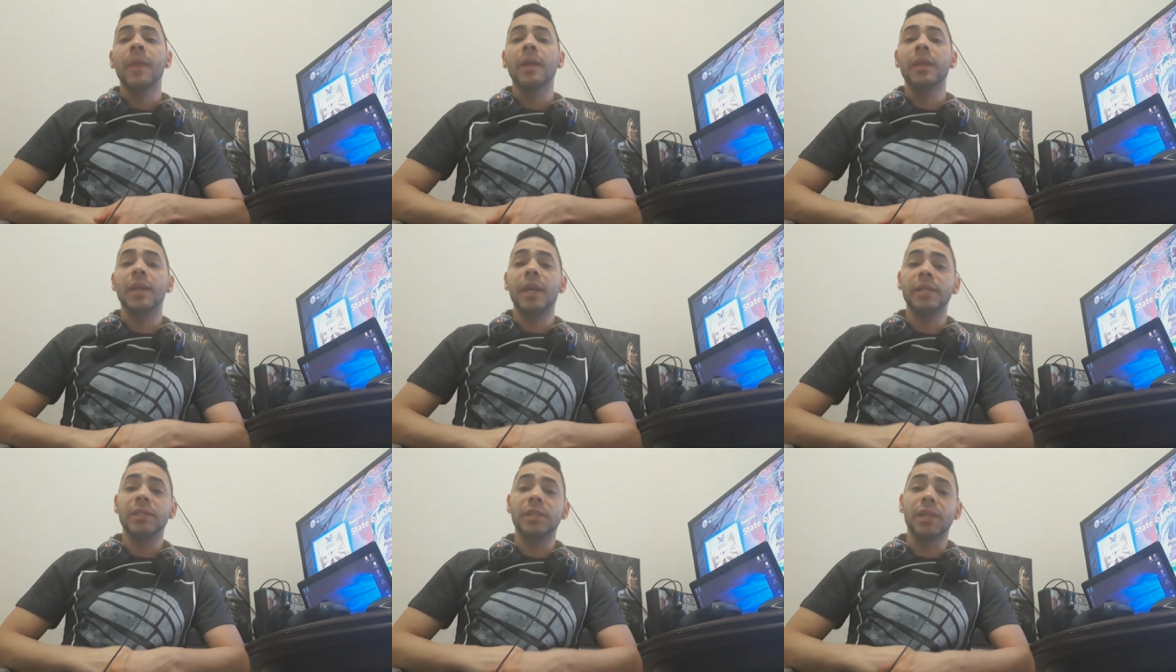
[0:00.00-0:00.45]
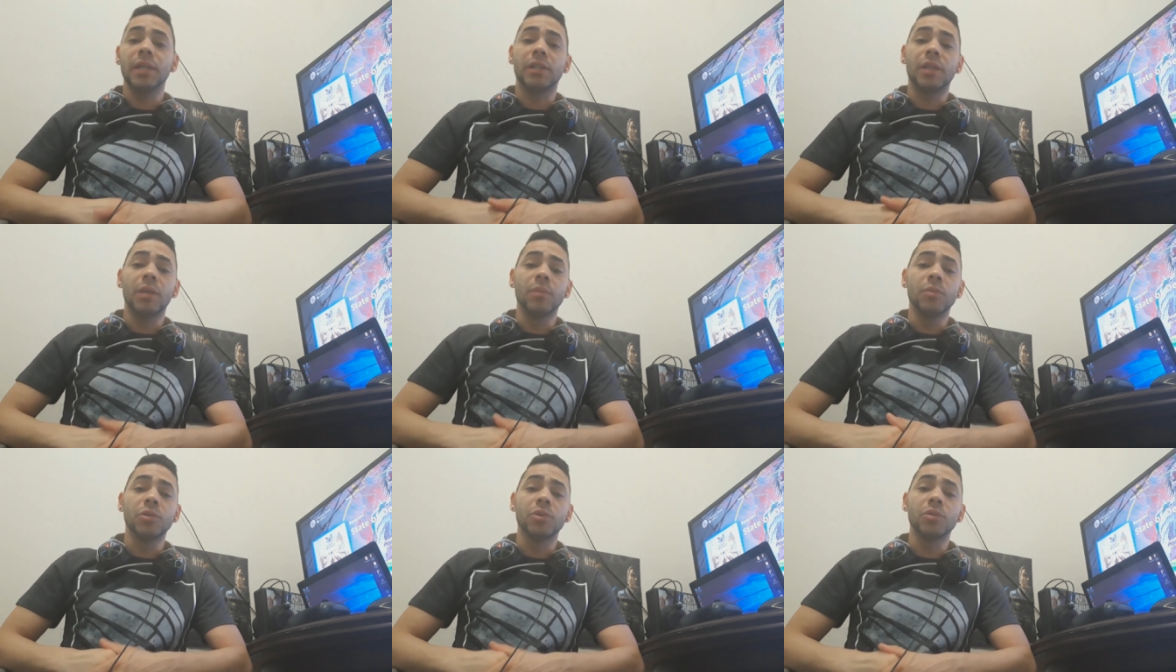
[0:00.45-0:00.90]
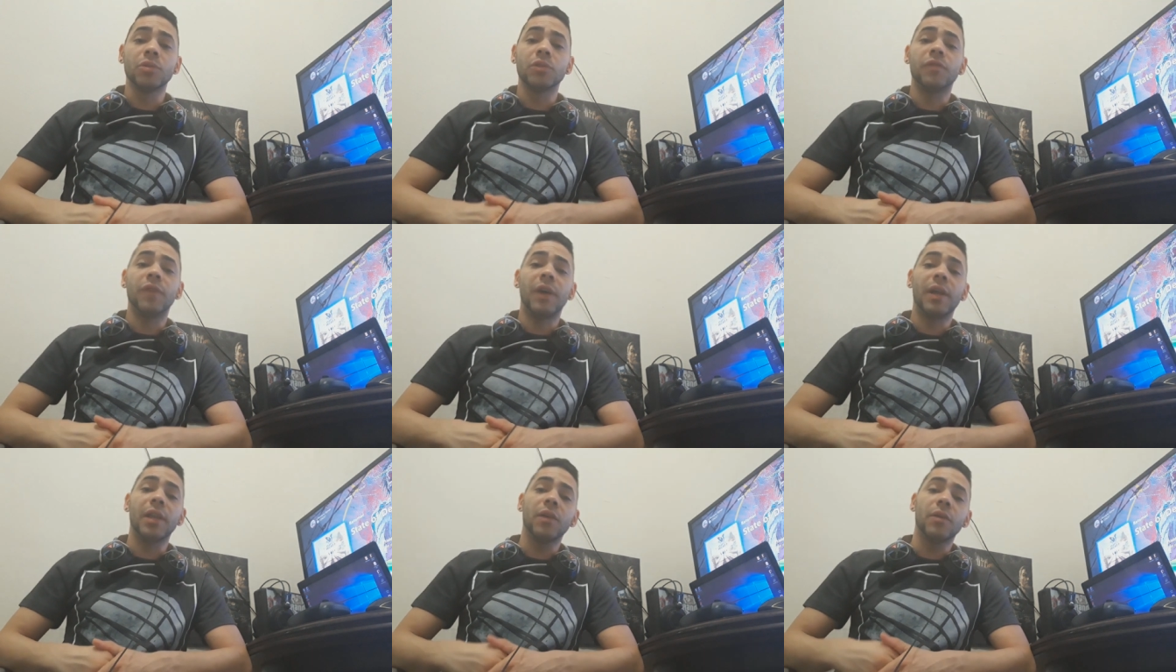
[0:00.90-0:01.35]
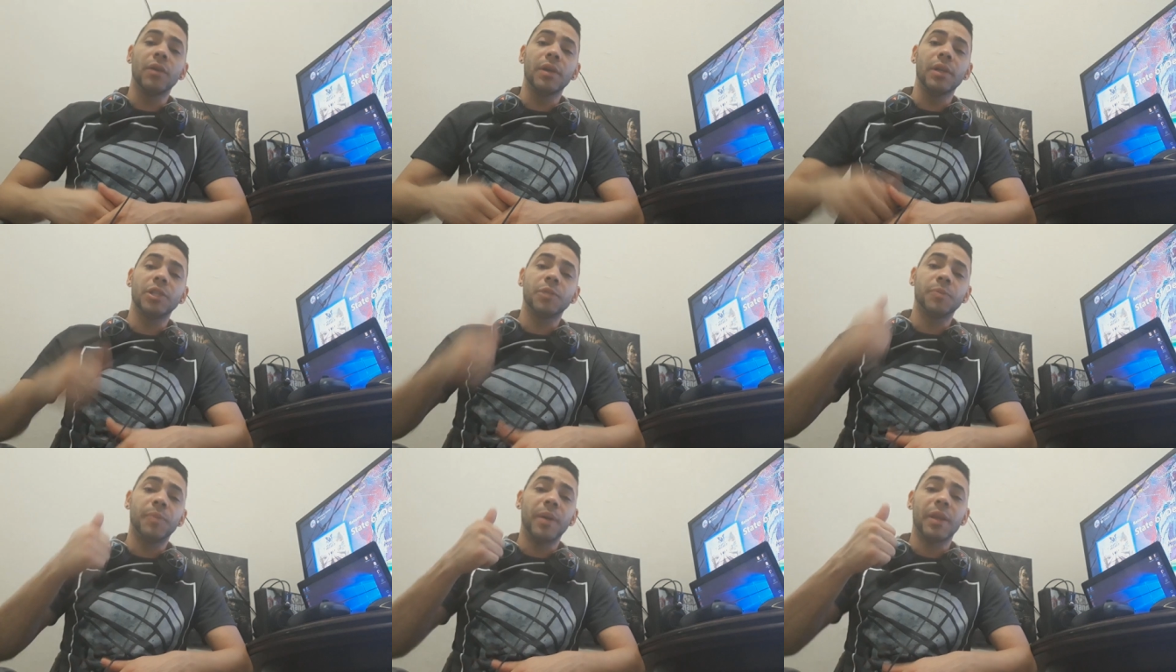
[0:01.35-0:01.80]
E é isso aí, tamo junto, valeu
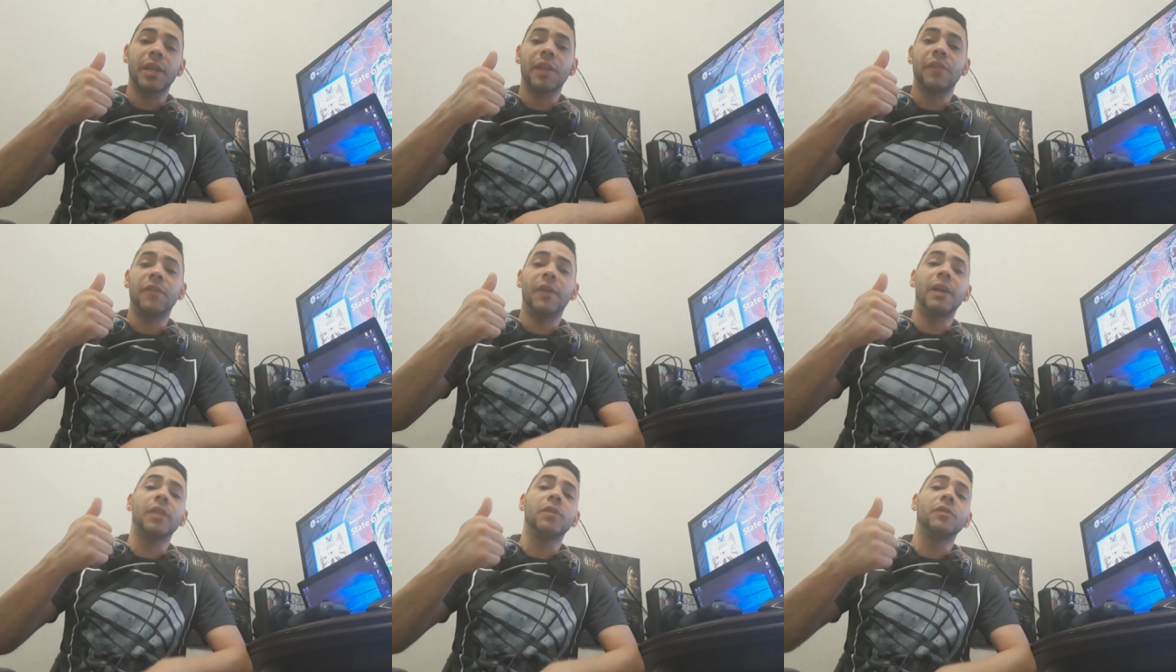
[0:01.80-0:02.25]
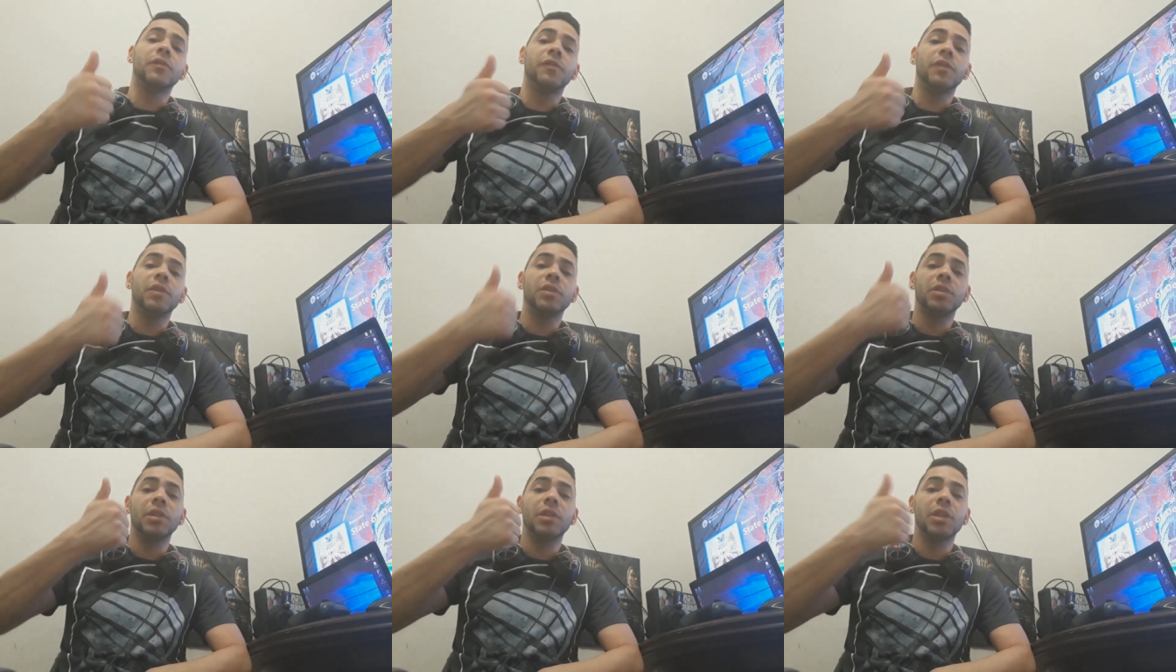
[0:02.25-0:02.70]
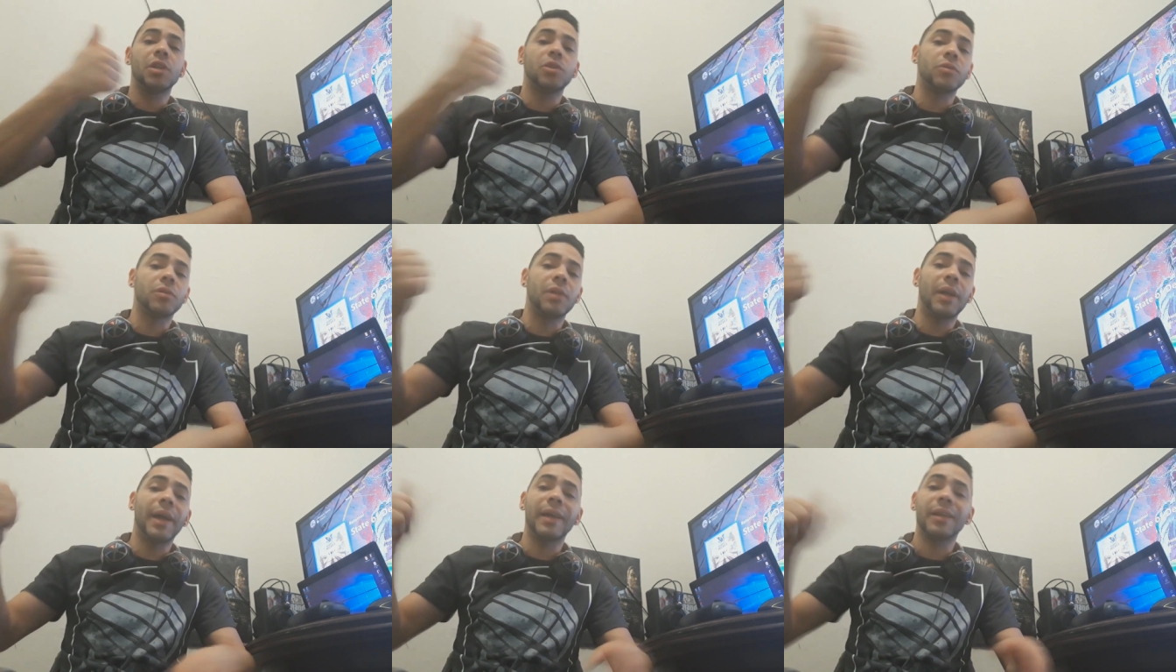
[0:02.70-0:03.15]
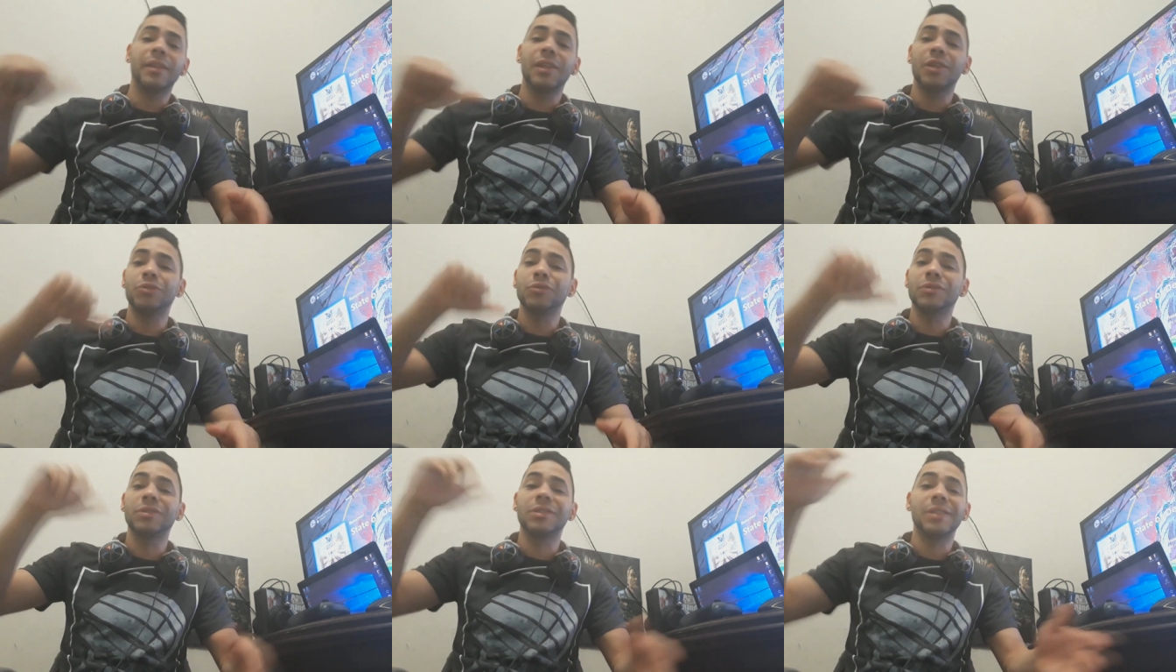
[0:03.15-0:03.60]
aí, espero que avalie o vídeo aí, deixa um like,
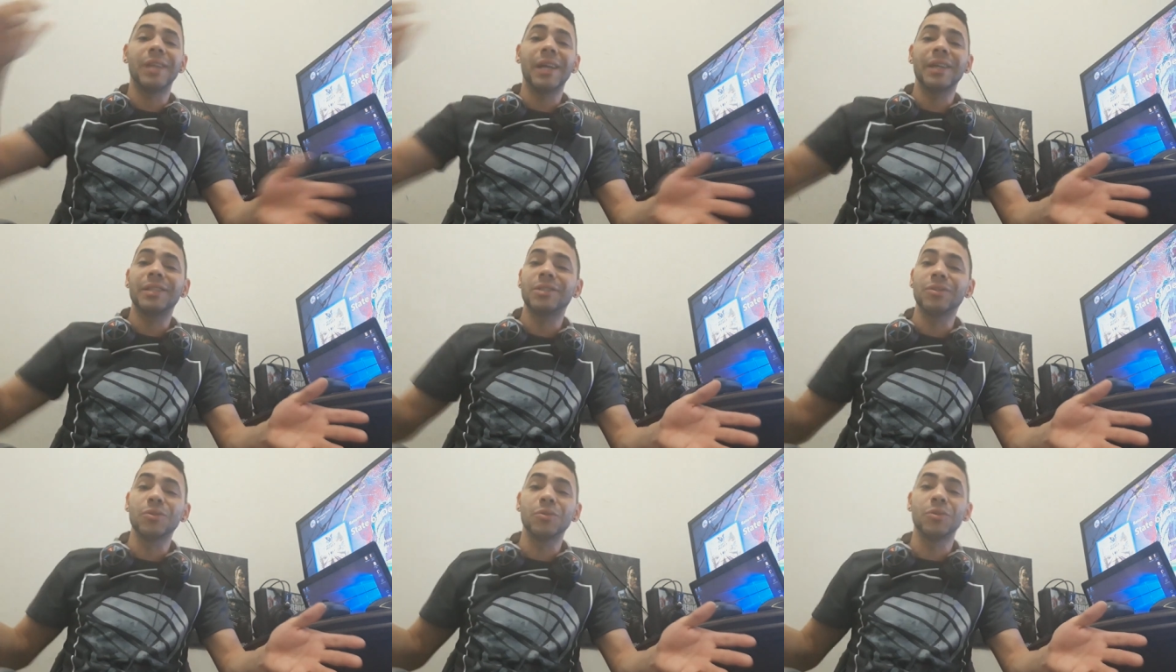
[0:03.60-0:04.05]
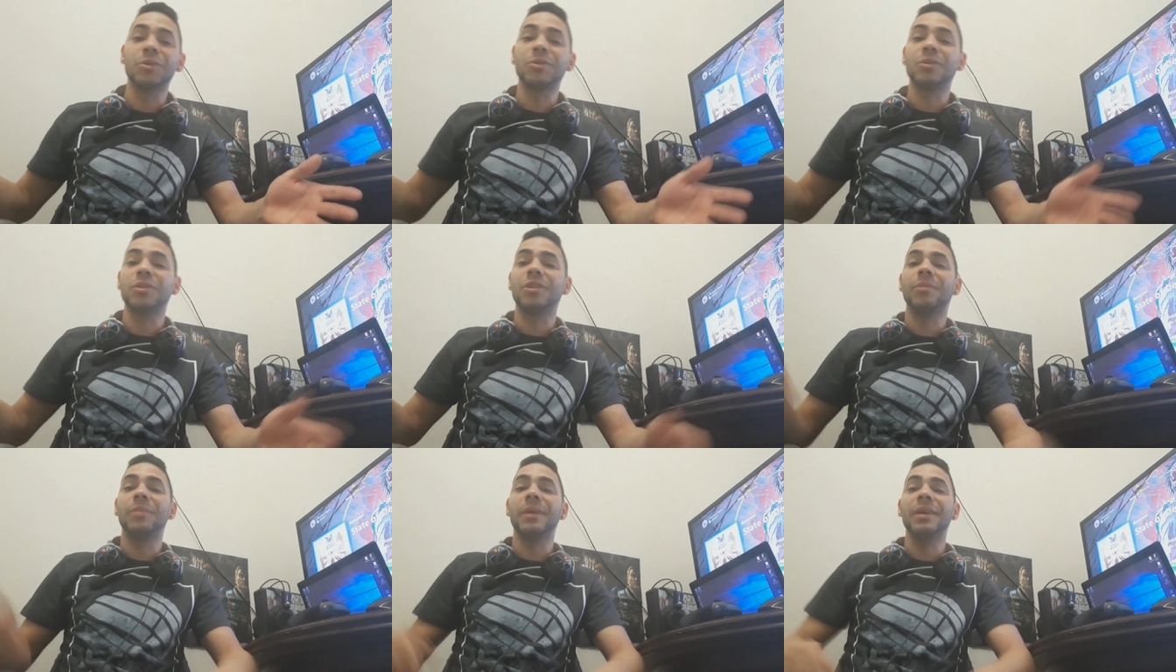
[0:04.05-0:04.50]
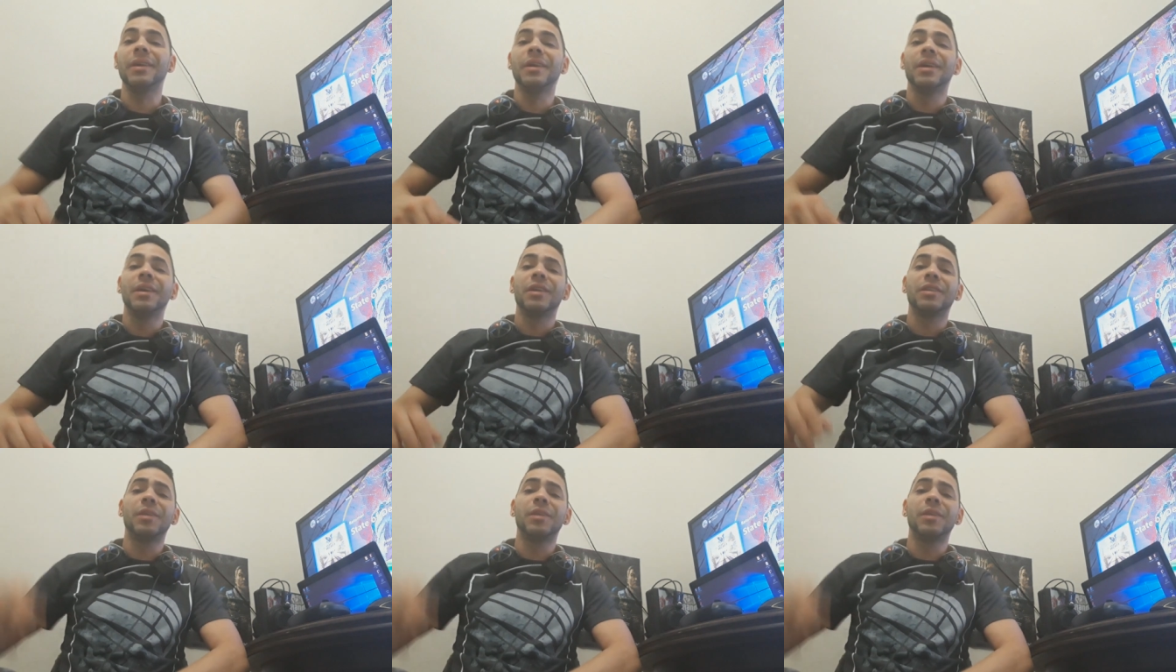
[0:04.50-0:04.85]
deixa um dislike se não gostou também.